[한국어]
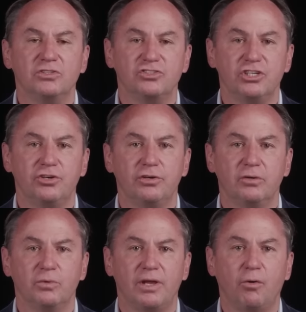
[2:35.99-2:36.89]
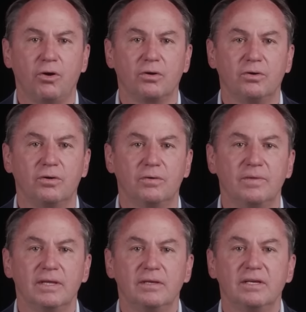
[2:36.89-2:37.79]
출신 아닙니까? 예, 뭐
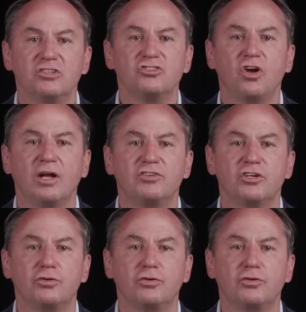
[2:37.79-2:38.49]
재무 전문가시죠.